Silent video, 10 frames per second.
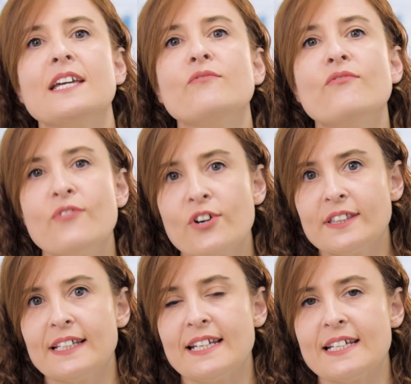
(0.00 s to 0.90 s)
en
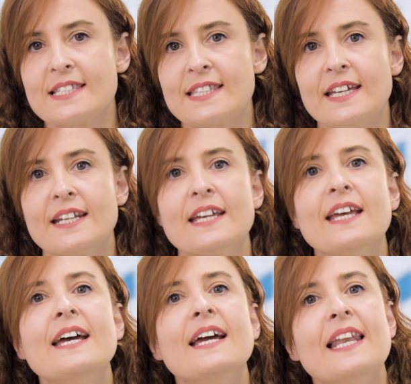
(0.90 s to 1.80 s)
fortalecer
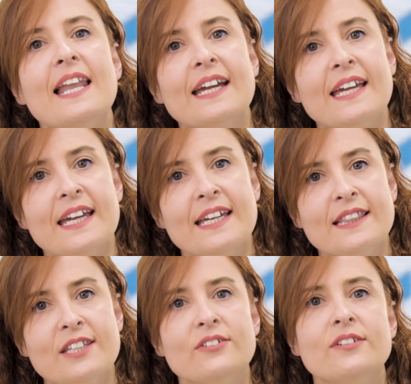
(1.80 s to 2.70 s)
la
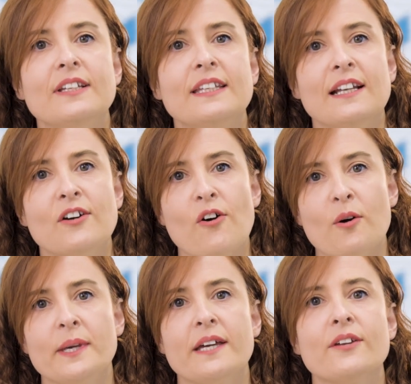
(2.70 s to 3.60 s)
gestión y el
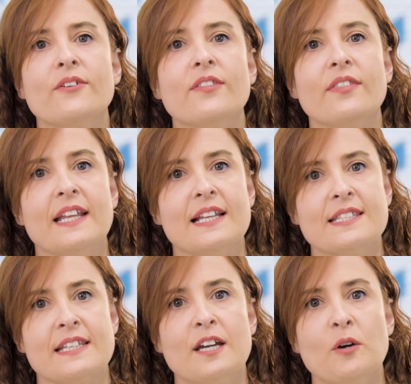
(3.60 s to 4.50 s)
gobierno de
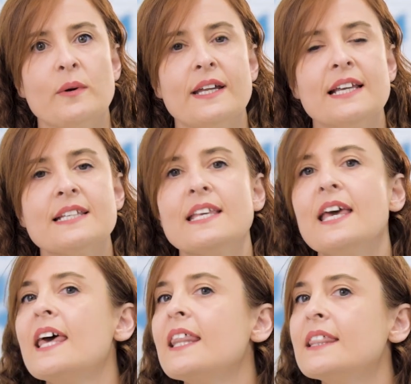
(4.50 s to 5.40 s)
las escuelas
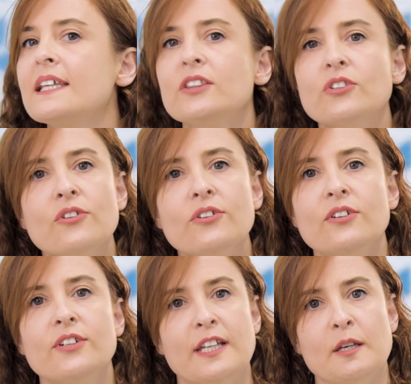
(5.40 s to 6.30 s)
de todos
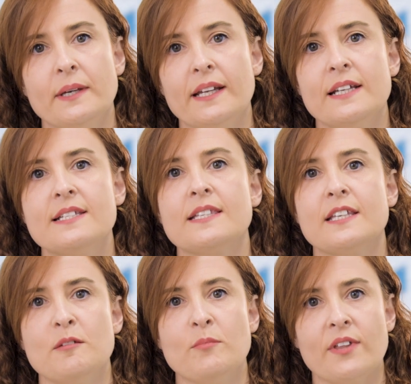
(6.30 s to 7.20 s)
los niveles
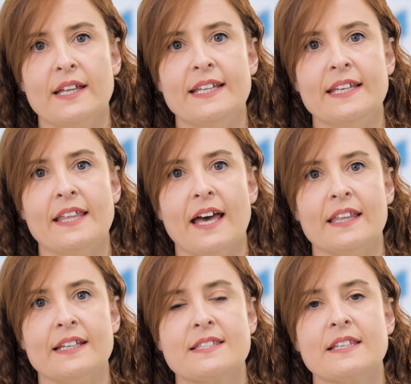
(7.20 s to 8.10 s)
y
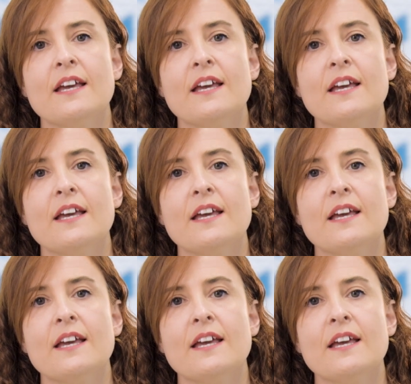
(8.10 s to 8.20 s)
modalidades.